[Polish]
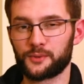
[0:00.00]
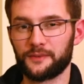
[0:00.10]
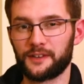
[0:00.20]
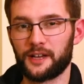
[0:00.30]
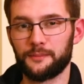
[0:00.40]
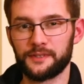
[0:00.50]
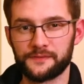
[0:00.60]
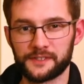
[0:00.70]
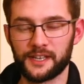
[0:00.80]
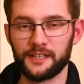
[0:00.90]
człowieka bez
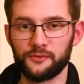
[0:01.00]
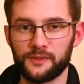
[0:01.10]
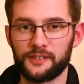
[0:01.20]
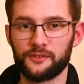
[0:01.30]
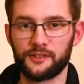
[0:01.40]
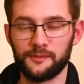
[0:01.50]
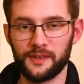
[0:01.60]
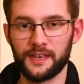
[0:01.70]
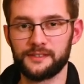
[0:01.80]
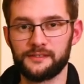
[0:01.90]
względu na to, kim
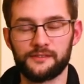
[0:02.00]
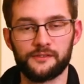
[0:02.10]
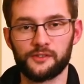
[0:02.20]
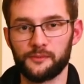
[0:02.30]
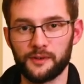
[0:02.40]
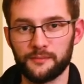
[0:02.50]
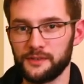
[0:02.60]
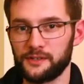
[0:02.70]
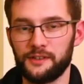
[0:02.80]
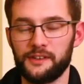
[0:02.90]
jest, co sobie
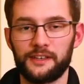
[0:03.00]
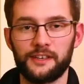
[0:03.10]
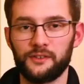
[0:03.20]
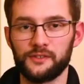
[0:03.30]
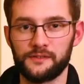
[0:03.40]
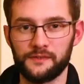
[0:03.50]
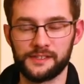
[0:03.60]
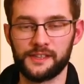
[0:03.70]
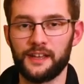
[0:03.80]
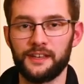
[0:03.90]
myśli, jakiego jest
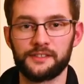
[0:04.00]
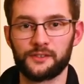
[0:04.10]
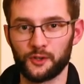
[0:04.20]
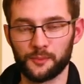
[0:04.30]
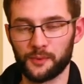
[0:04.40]
wyznania, skąd